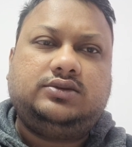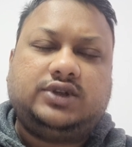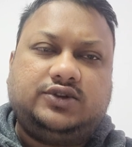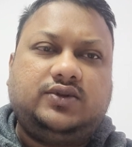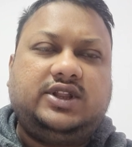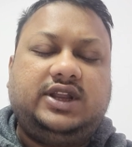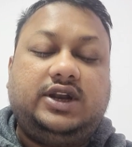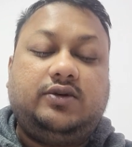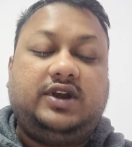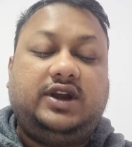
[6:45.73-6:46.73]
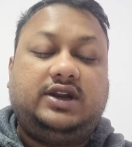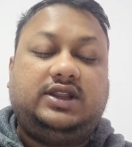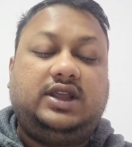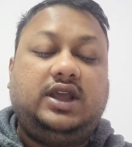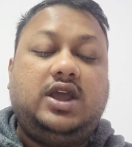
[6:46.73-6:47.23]
सरसों का तेल डोनेट
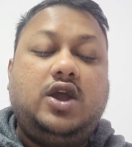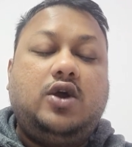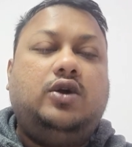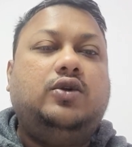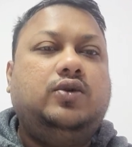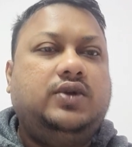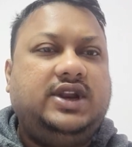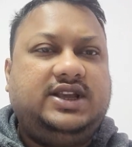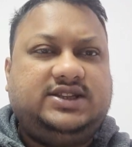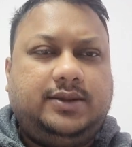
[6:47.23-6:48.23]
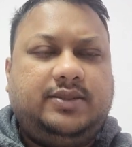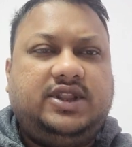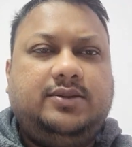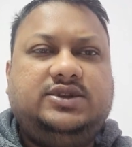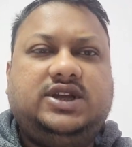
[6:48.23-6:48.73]
करती हैं और गुरु के लिए किसी भी
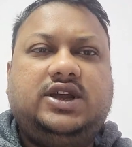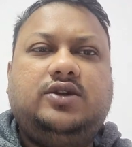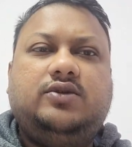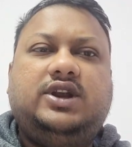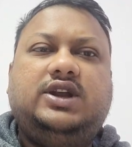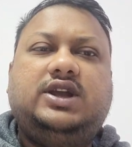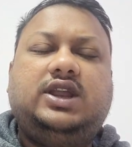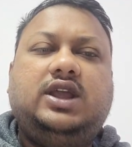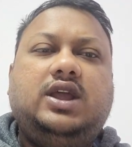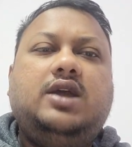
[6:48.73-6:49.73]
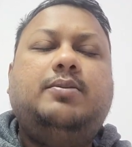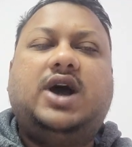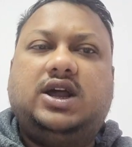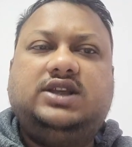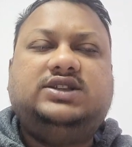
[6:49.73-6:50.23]
मंदिर में जाके डोनेट करिए
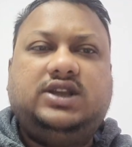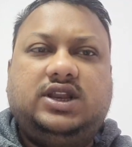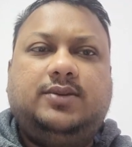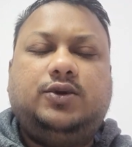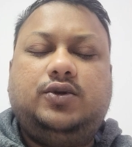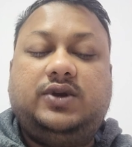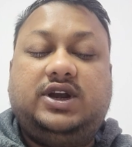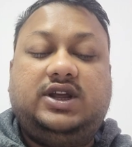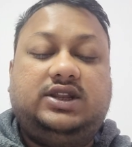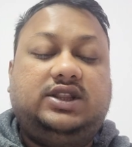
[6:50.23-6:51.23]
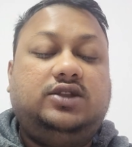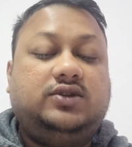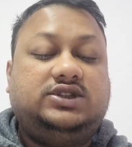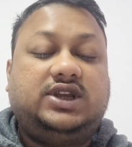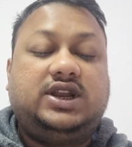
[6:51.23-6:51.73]
बाहर किसी गरीब को डोनेट करती हैं तो
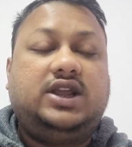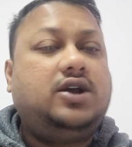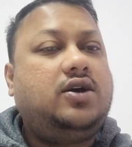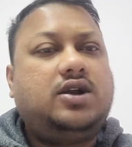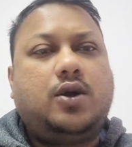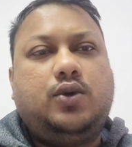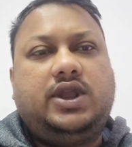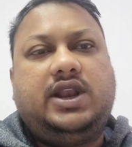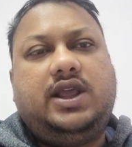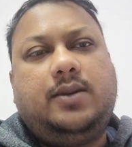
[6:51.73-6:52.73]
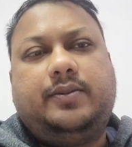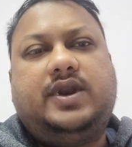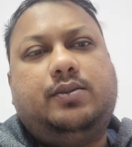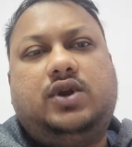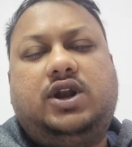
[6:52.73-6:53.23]
अच्छा रहेगा और राहु के लिए आप
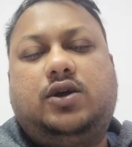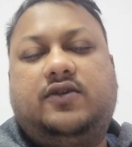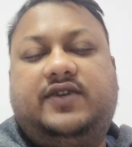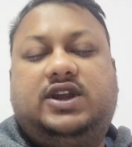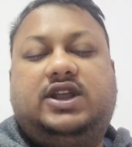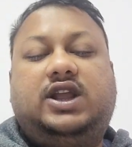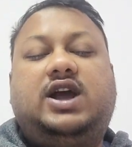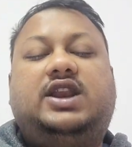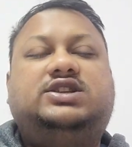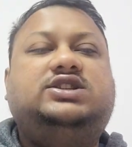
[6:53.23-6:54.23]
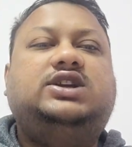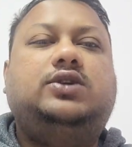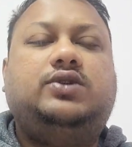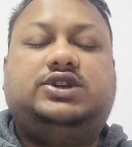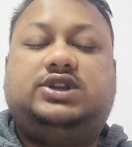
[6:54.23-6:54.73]
मैंने बोला डॉग फिट करिए काली चीज़ का
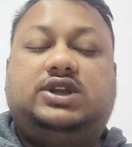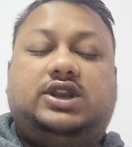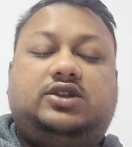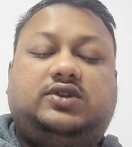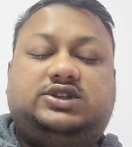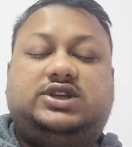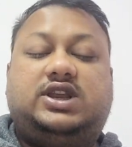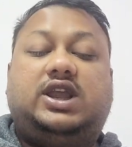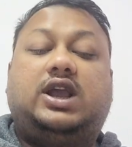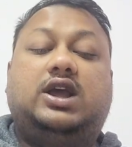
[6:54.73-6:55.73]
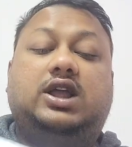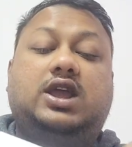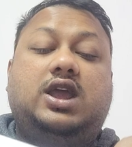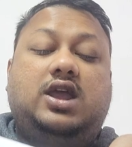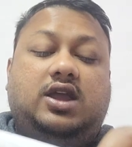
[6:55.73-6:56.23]
डोनेशन करिए तो अच्छा रहेगा
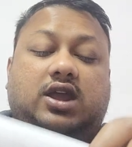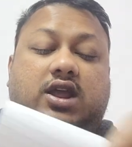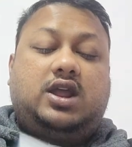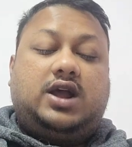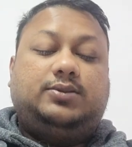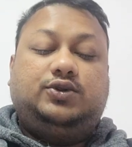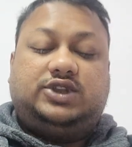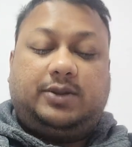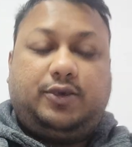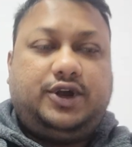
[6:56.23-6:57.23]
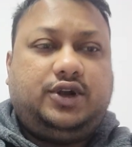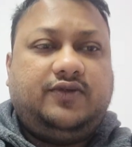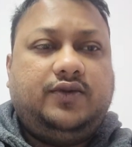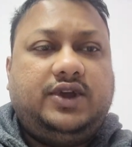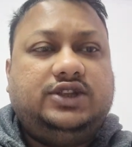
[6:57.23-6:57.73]
अब दूसरा पॉइंट
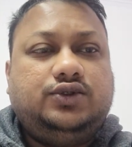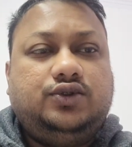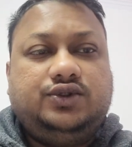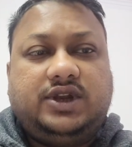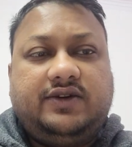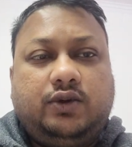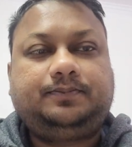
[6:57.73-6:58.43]
ऑफ व्यू है जो दूसरा